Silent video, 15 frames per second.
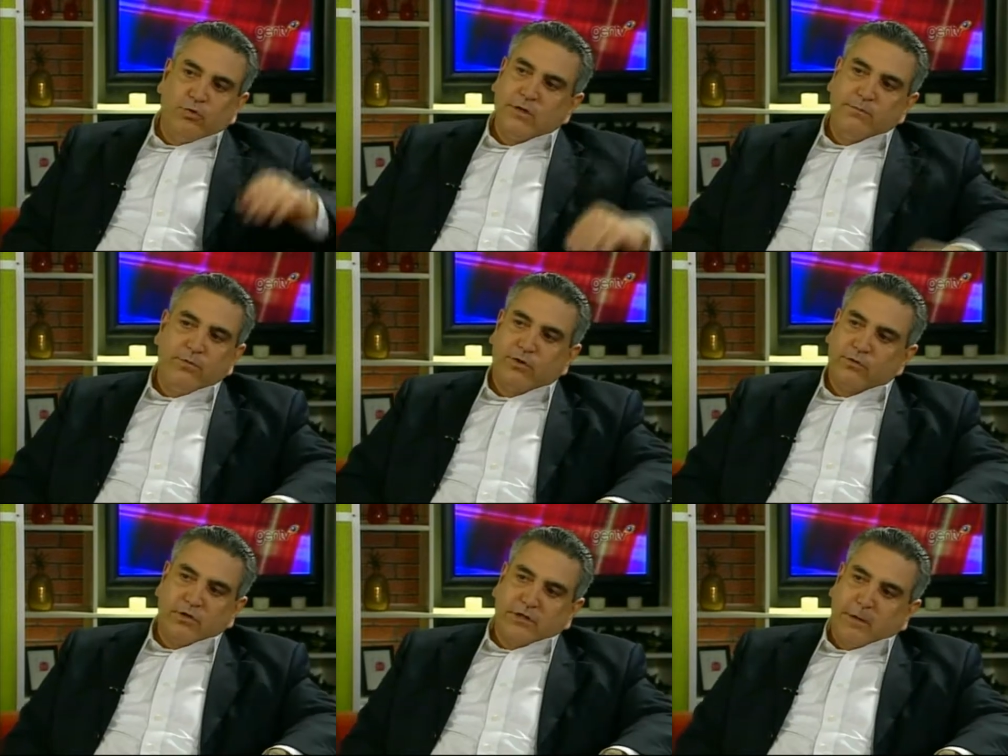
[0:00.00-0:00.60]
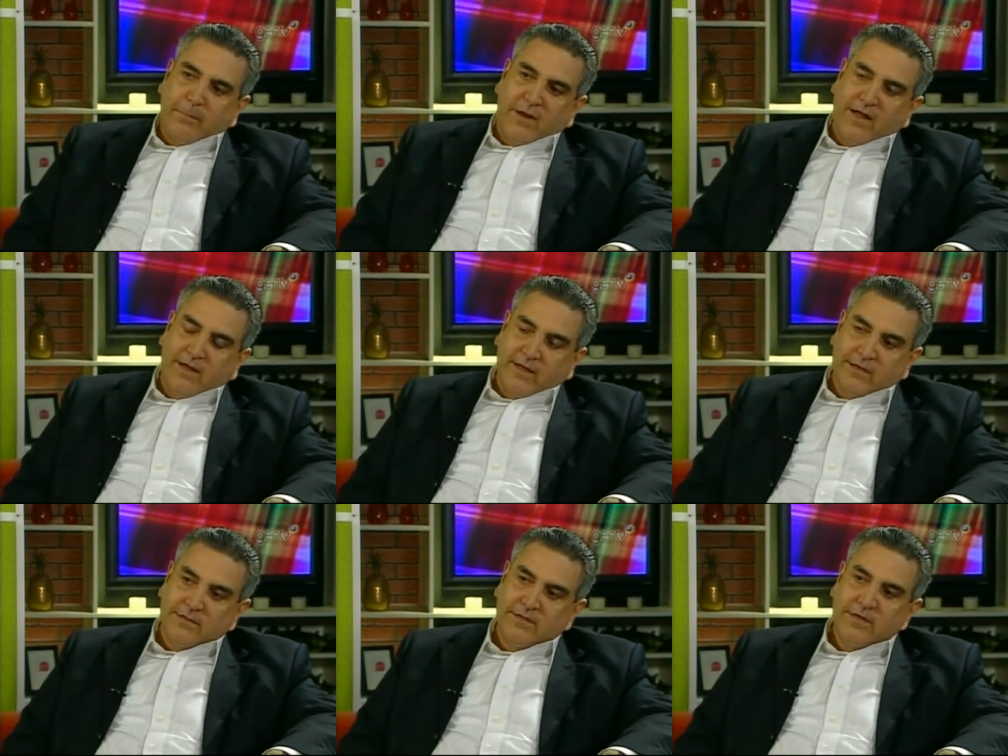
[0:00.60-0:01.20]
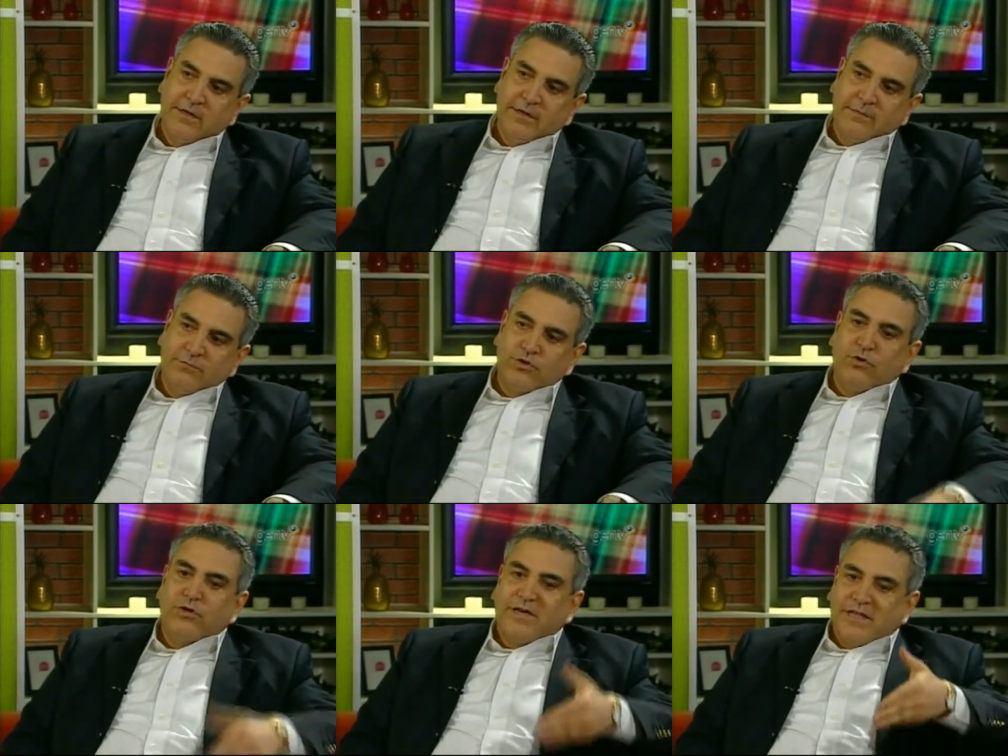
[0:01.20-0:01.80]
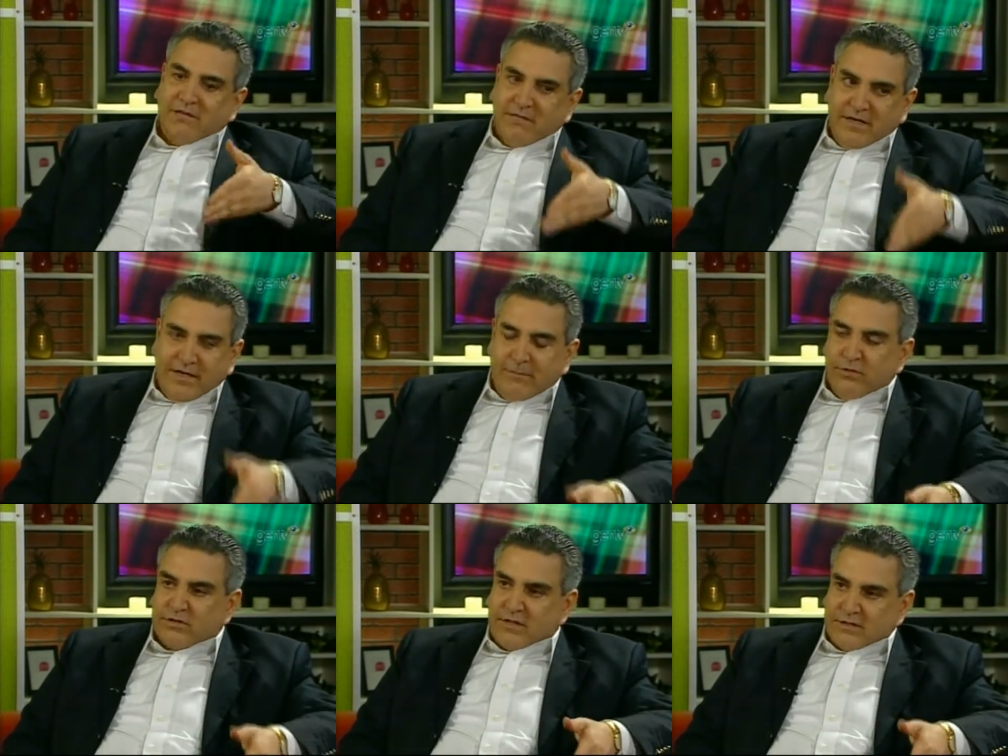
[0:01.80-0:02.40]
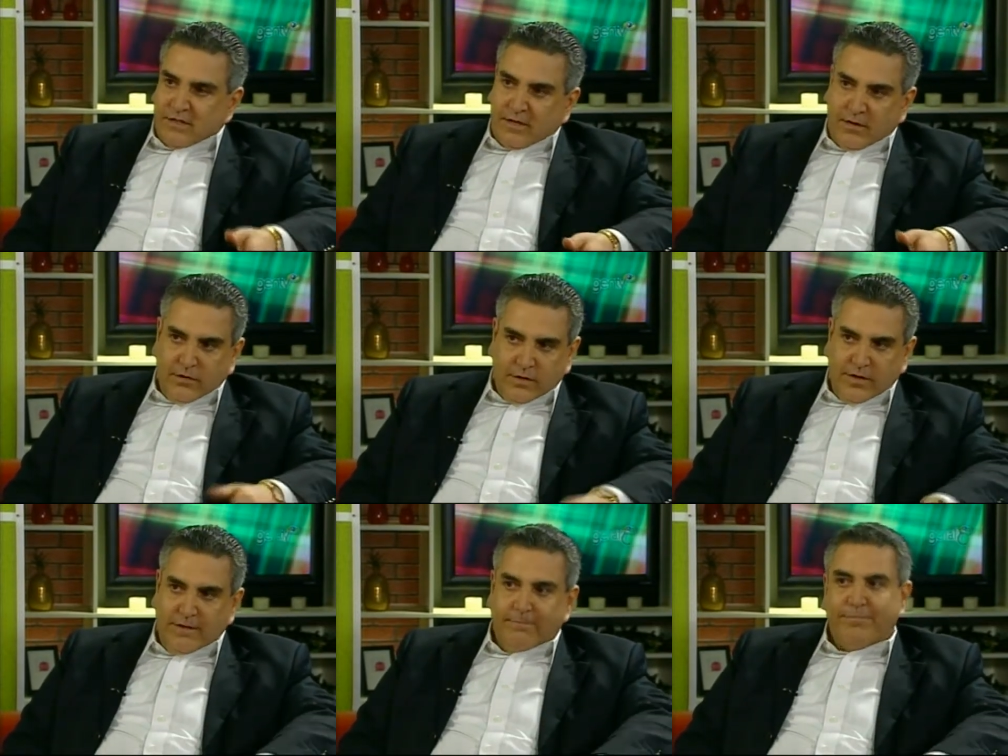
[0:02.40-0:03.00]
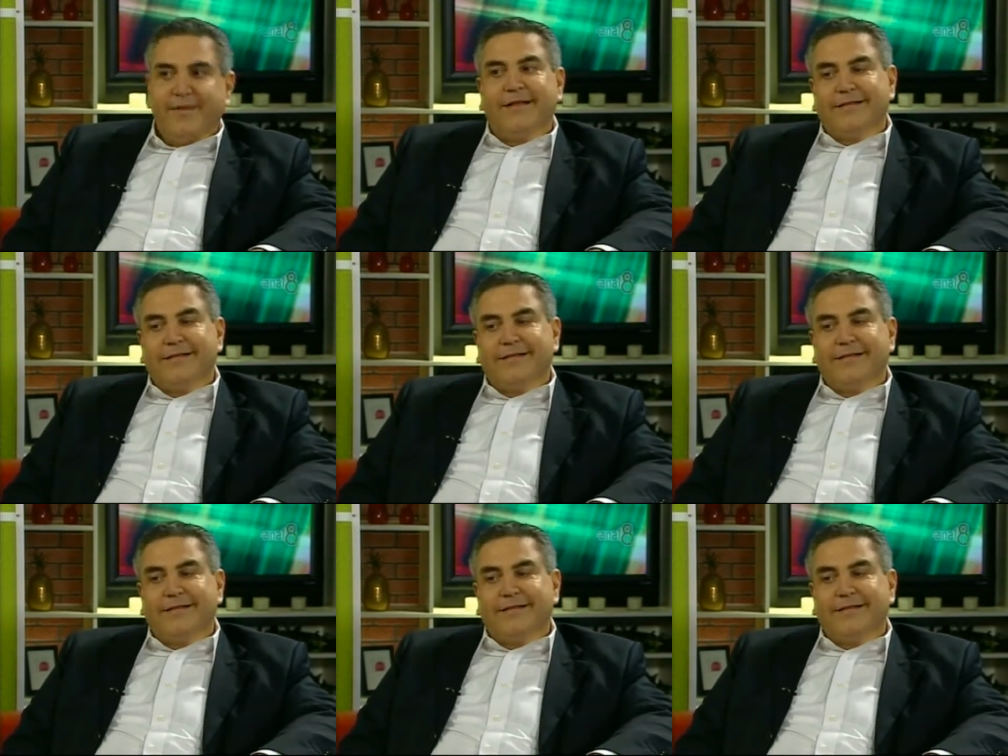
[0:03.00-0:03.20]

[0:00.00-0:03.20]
turismo de nuestras playas. lo que deberíamos hacer ahora,